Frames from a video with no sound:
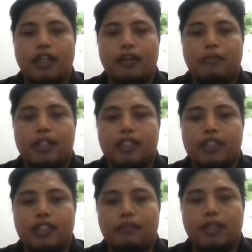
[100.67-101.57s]

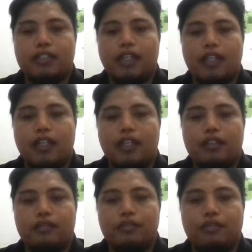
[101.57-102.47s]
batasan masalah,
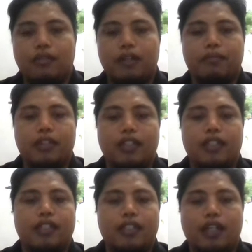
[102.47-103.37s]
tujuan
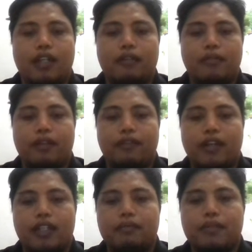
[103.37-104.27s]
penelitian,
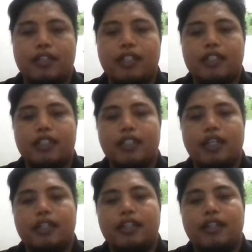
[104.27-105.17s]
manfaat penelitian,